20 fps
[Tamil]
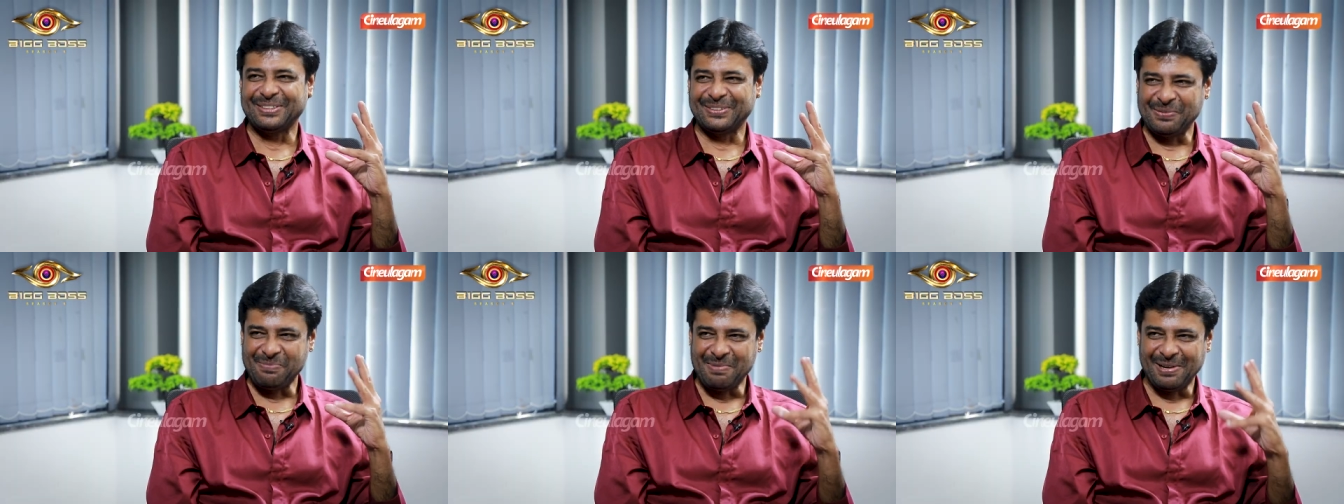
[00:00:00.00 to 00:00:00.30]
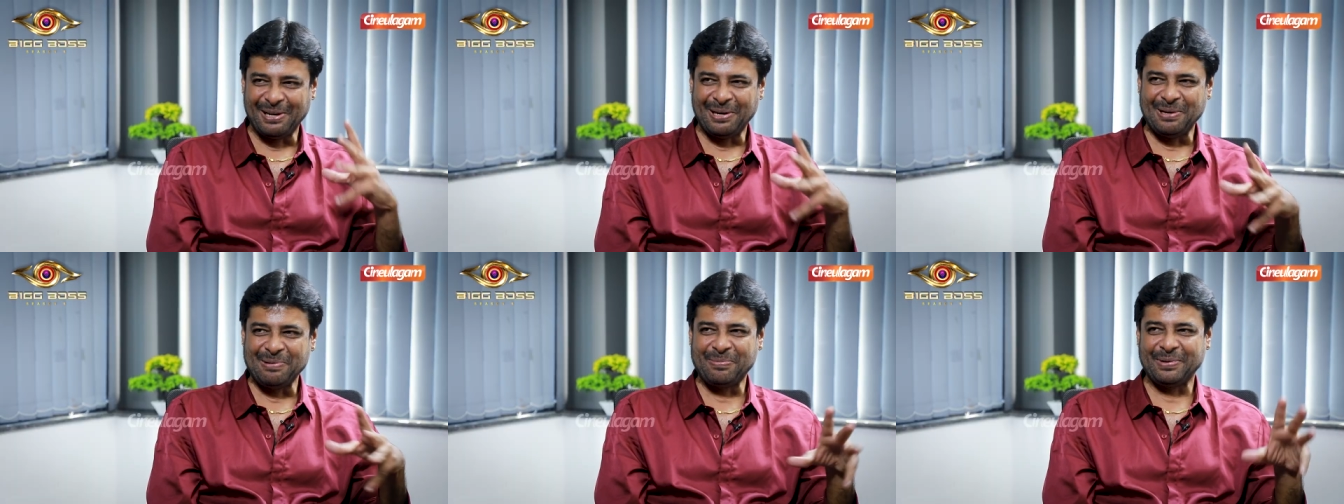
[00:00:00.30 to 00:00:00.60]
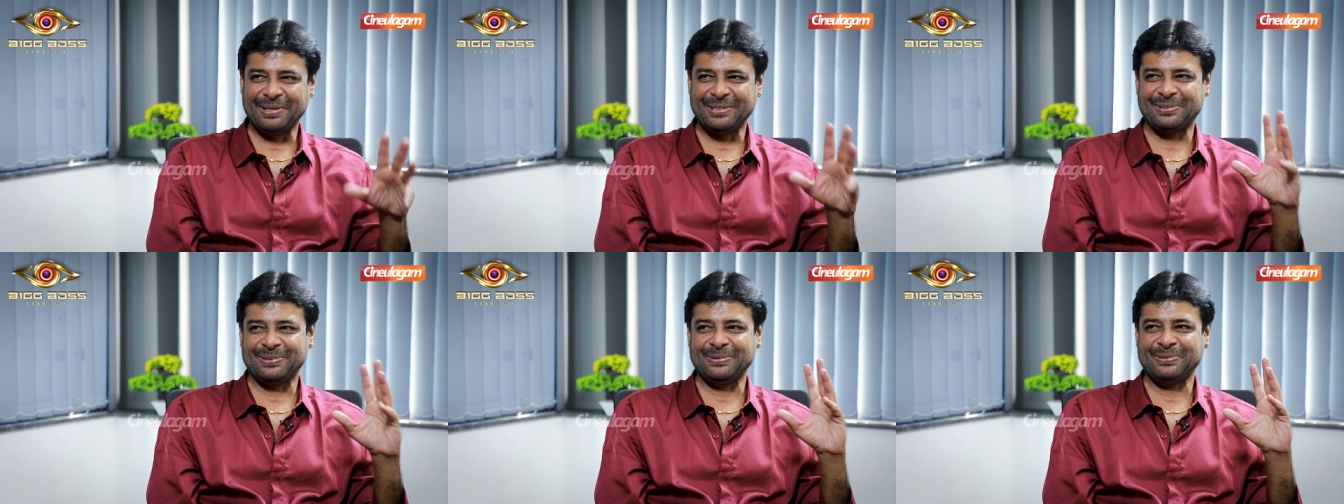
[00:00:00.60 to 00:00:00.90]
ஸோ மலையாளம்
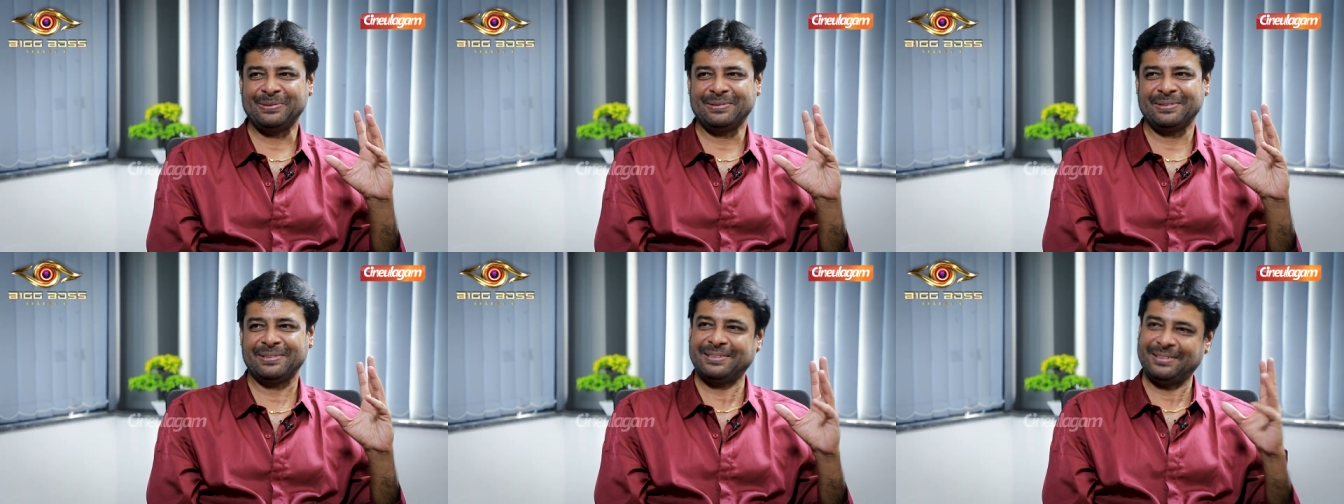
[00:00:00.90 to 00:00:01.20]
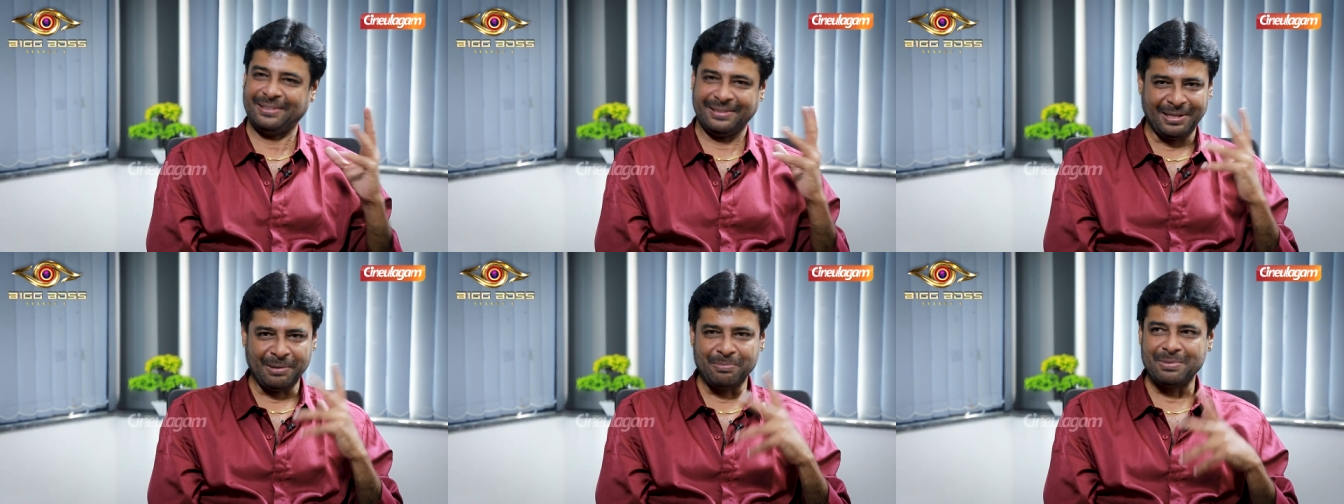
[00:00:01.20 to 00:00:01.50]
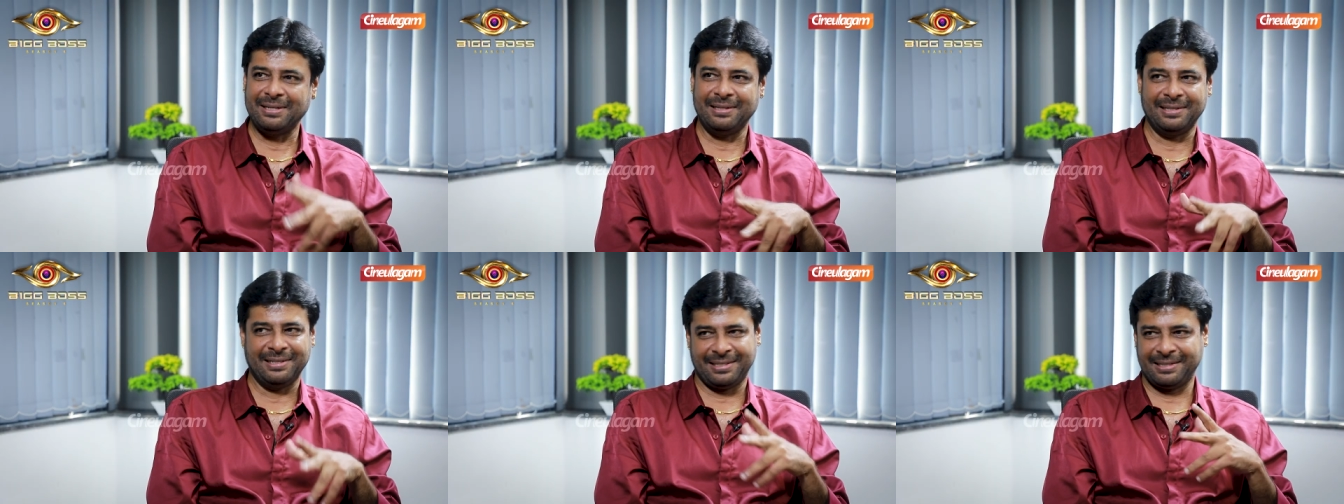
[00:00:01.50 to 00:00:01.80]
பேசணும் ஸோ
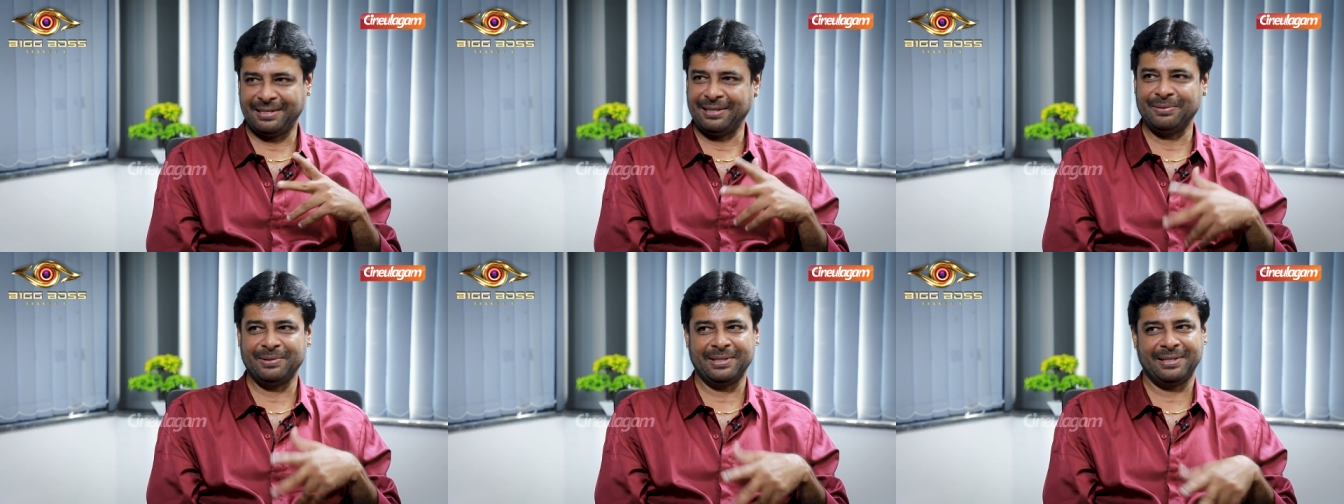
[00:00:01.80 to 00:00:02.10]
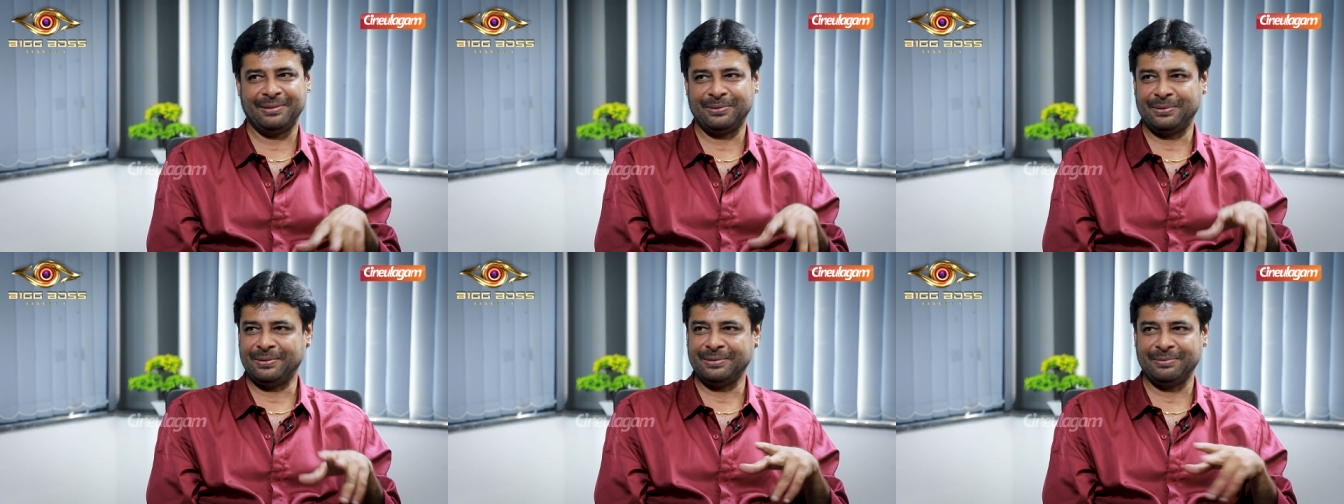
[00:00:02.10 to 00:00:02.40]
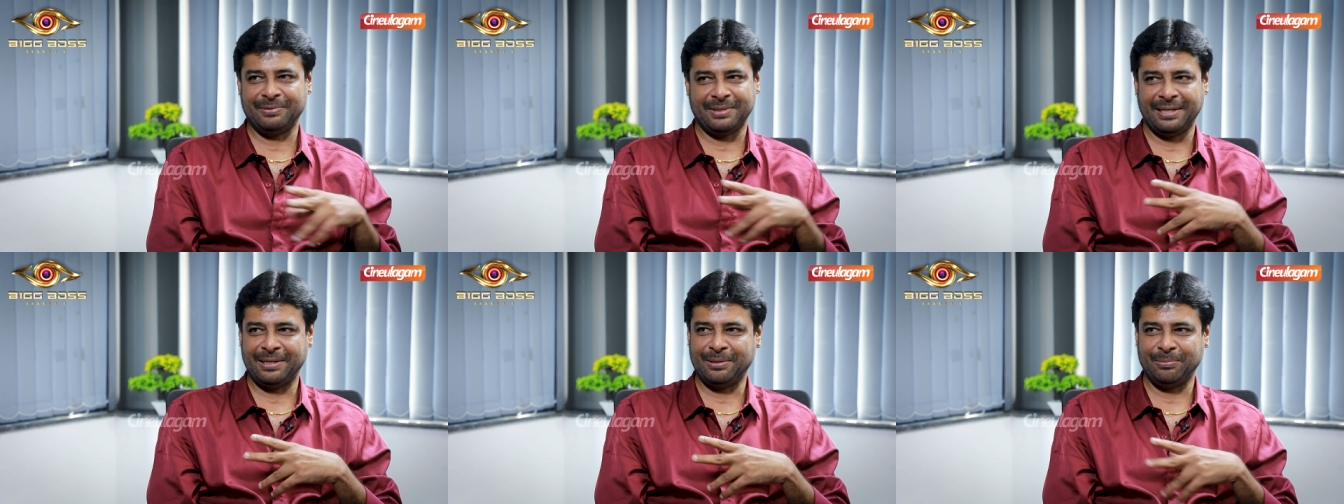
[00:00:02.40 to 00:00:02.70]
தமிழ் ஏற்கனவே இருக்கும்
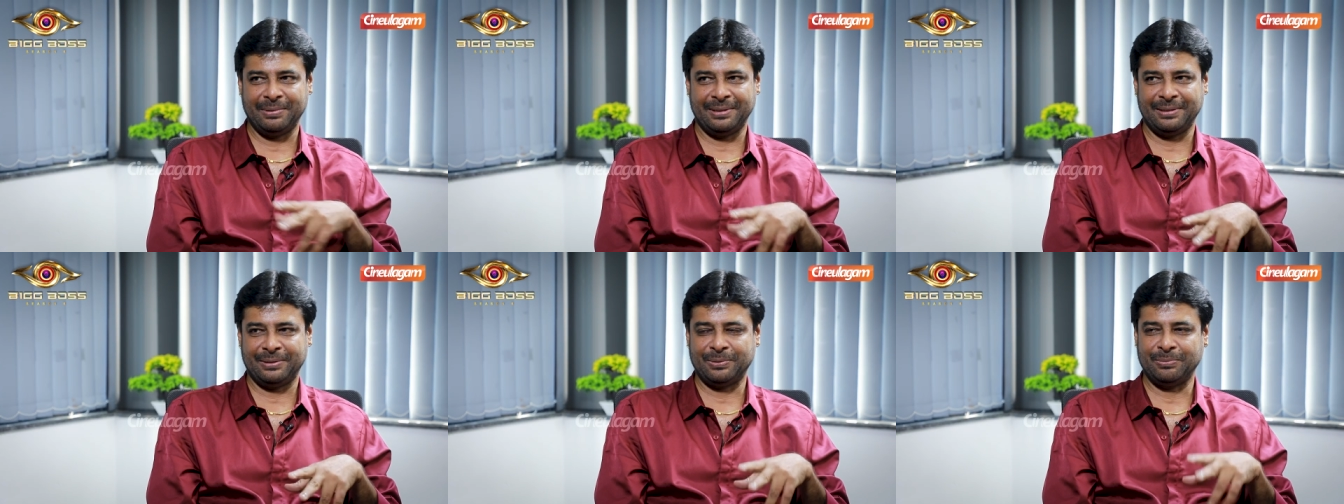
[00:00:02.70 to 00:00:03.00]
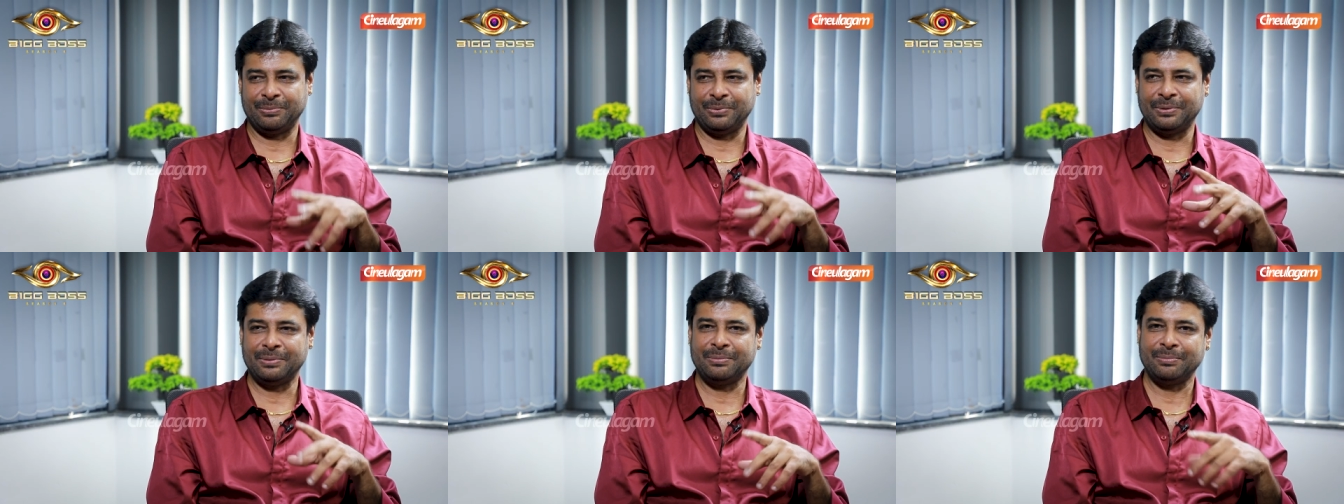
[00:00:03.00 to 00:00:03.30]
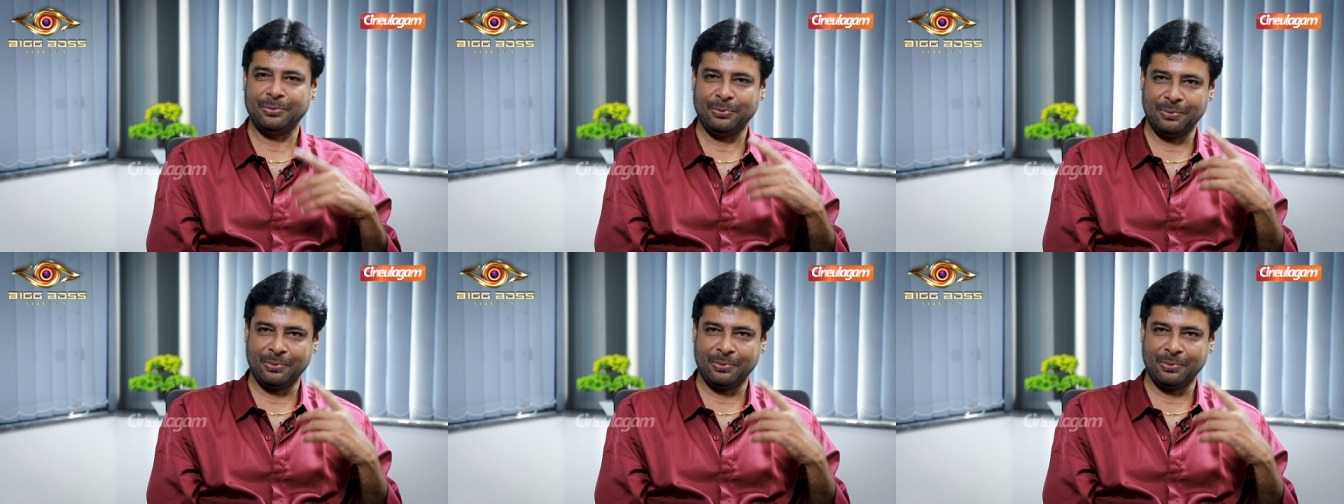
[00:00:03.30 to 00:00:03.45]
இவர்கிட்ட பேசும்போது